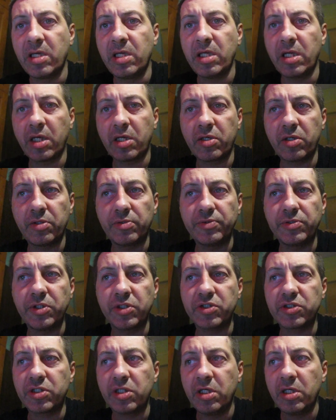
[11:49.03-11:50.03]
jak
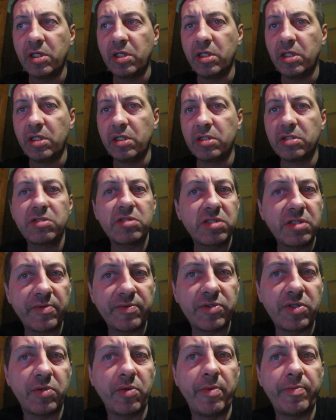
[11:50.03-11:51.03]
również
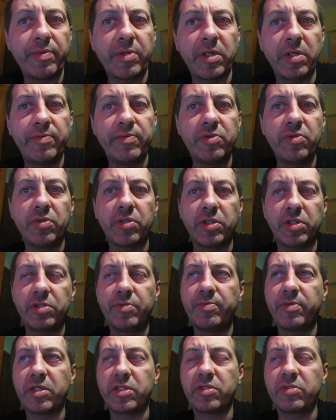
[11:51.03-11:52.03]
zostawcie łapkę w górę, to
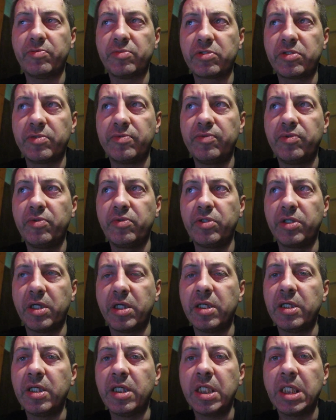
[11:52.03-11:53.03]
bardzo
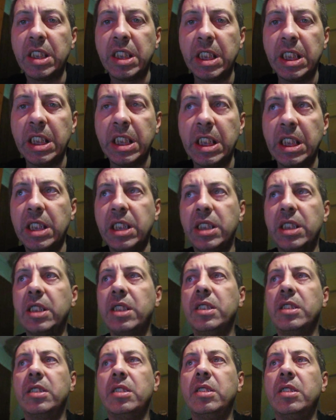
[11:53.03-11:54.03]
motywuje
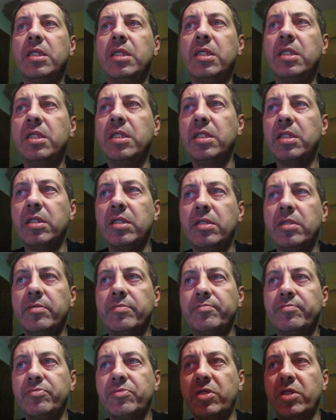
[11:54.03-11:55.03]
yy,
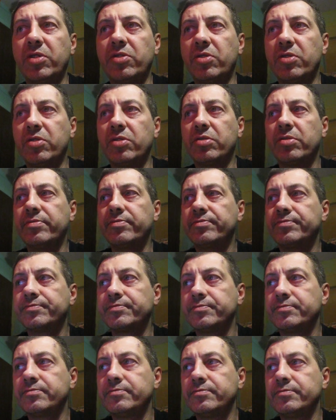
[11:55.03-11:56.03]
mnie do
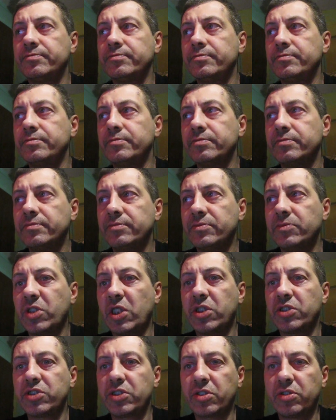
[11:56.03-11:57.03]

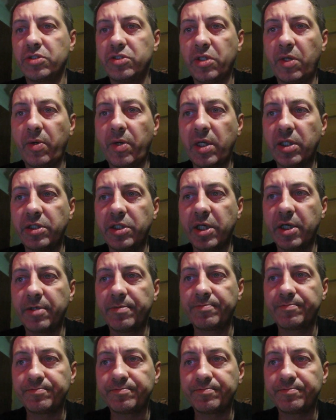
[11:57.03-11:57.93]
dalszego działania,